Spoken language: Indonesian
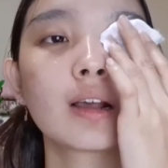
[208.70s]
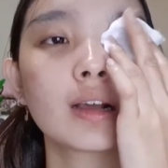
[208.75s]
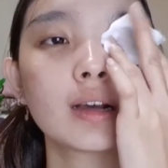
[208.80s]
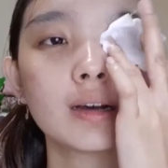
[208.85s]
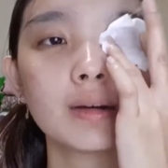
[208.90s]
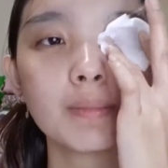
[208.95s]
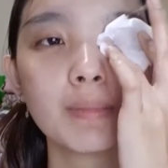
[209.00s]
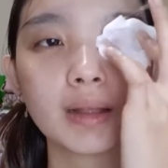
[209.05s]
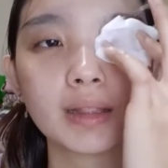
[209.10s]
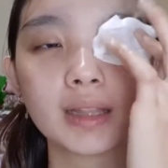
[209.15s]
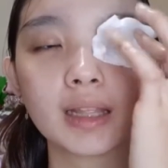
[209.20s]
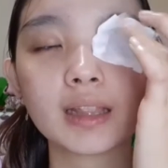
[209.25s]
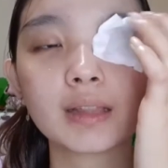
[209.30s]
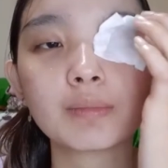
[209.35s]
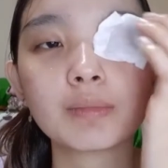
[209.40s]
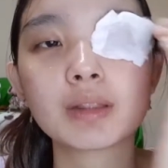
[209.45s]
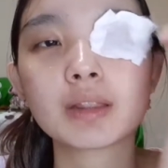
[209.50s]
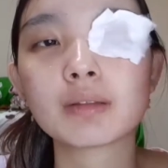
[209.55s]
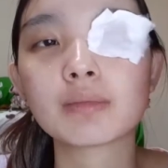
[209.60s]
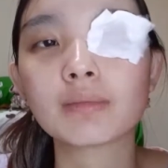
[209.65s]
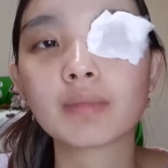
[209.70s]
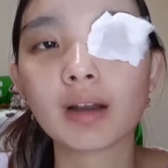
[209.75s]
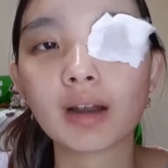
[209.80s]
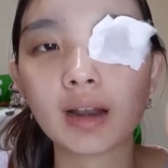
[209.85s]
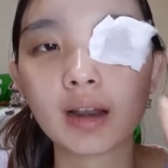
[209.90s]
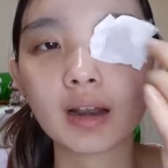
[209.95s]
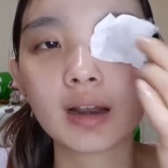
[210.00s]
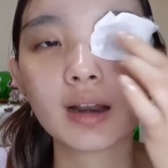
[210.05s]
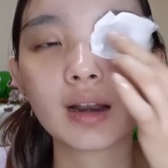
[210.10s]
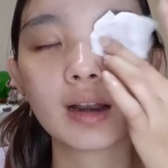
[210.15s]
ke mata teman-teman
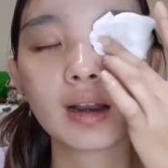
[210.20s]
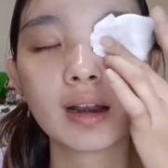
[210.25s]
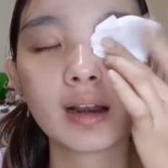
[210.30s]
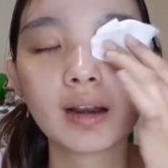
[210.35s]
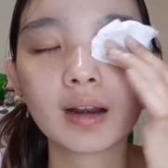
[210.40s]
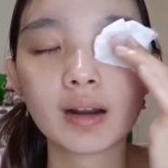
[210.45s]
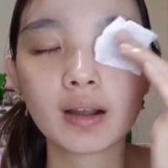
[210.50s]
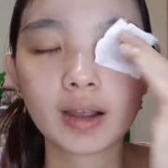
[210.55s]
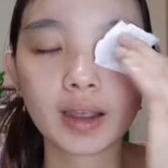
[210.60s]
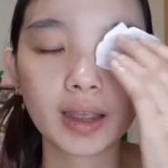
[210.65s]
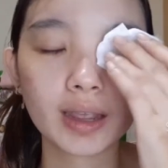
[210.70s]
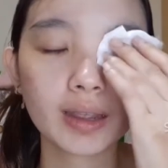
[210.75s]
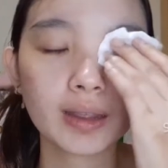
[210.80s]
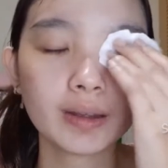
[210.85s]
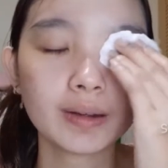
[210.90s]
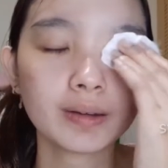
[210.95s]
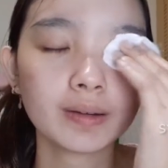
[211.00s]
oke okay?